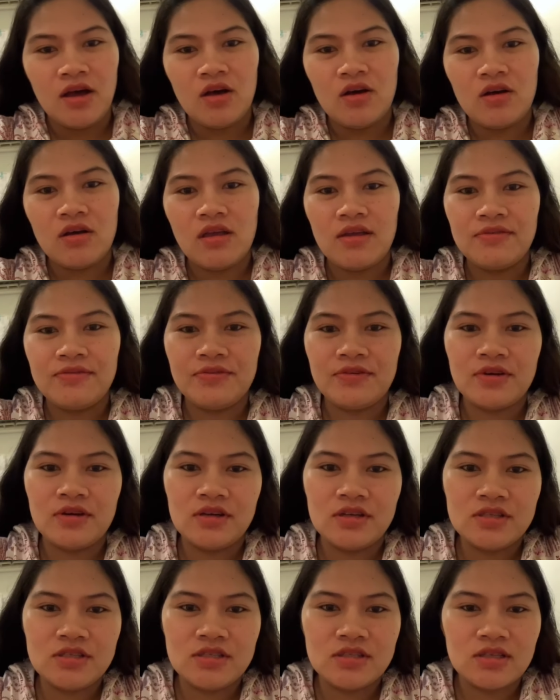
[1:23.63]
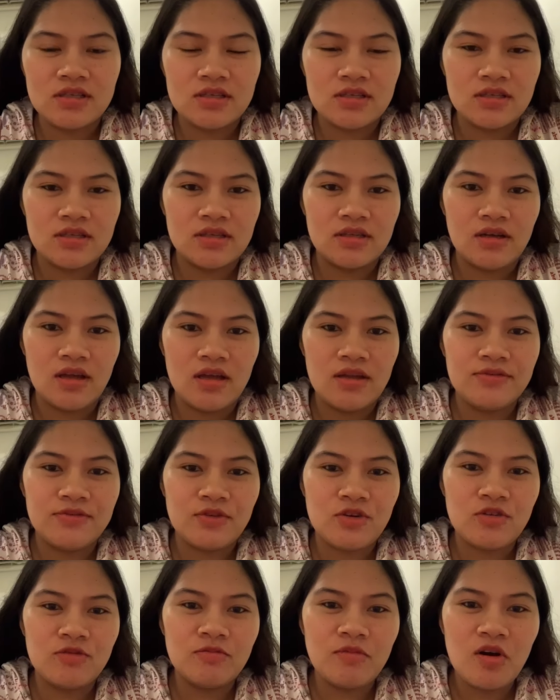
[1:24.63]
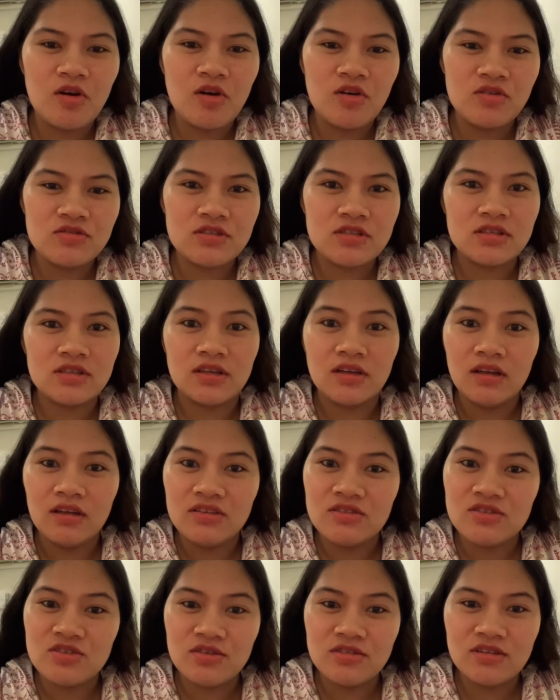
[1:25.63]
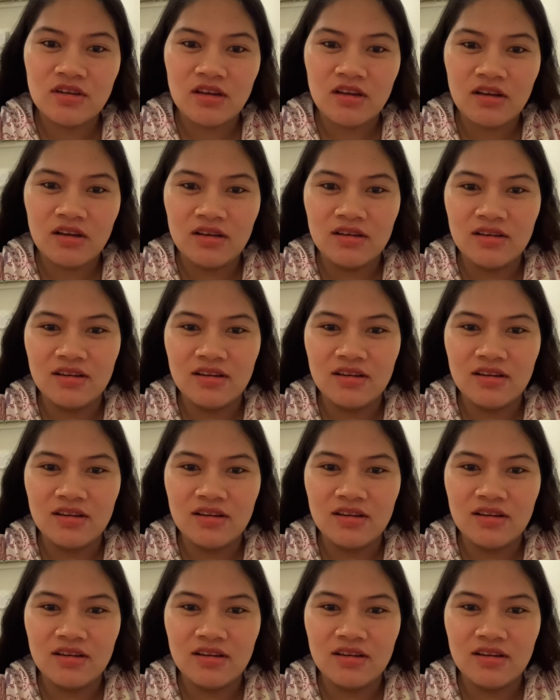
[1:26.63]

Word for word: Okay, first and foremost, ah, Char.